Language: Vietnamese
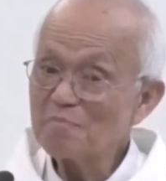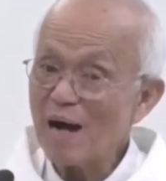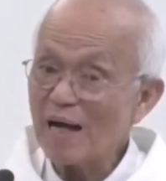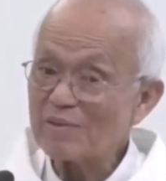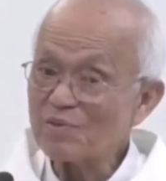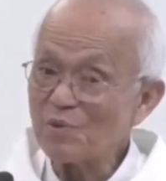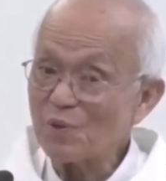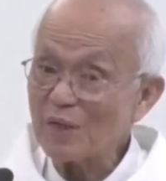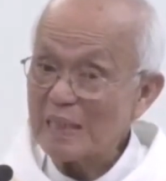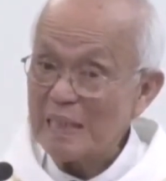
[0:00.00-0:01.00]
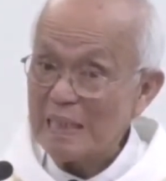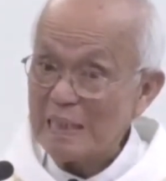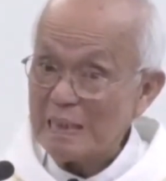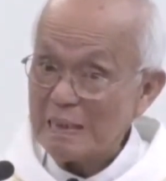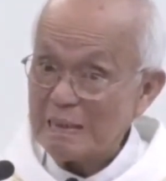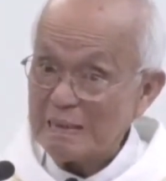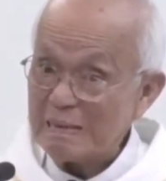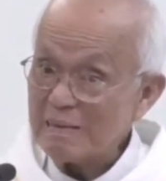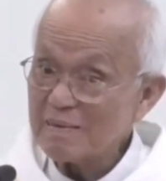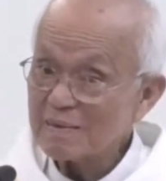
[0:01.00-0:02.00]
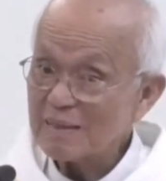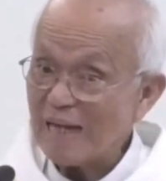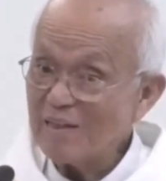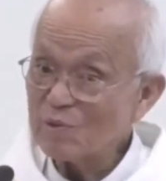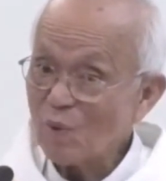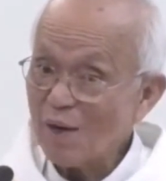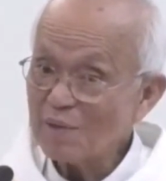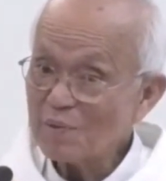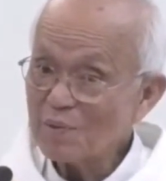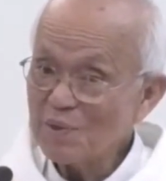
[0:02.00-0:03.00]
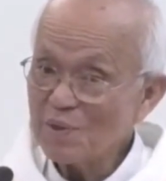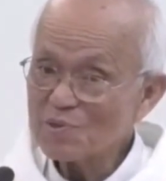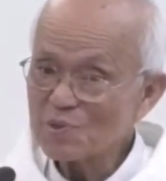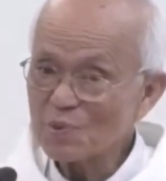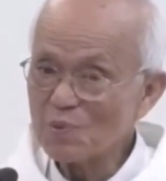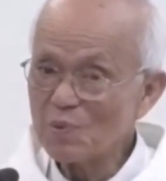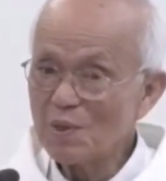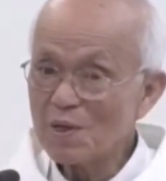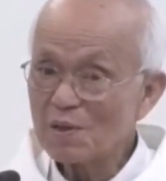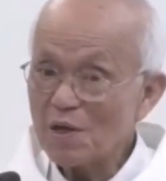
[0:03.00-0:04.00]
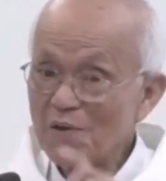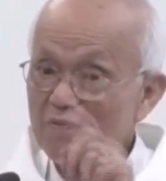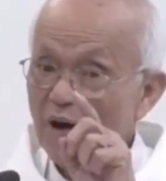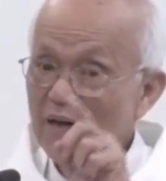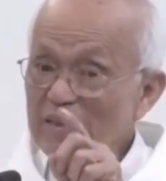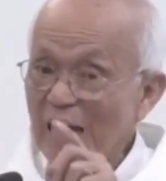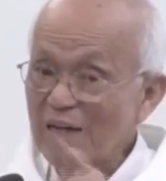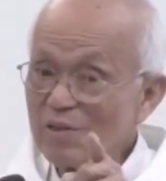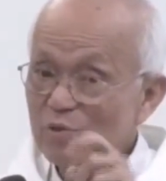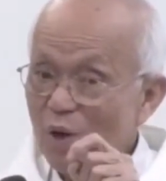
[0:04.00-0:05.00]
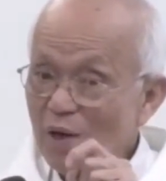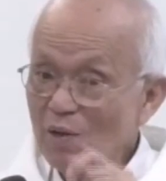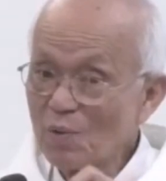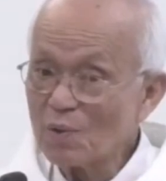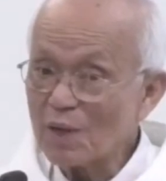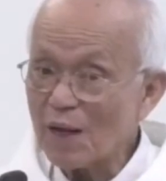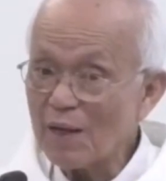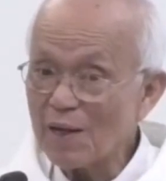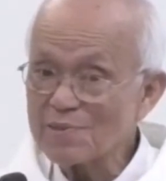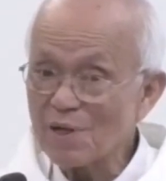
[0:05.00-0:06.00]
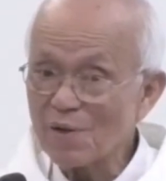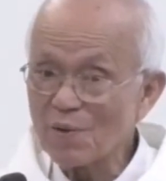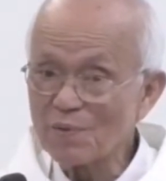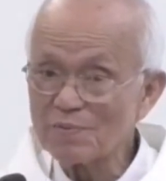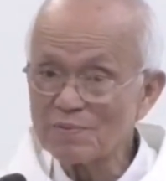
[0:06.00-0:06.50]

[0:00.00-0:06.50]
bàn chuyện thanh toán Chúa Giêsu thì phải thanh toán luôn cả Lazaro.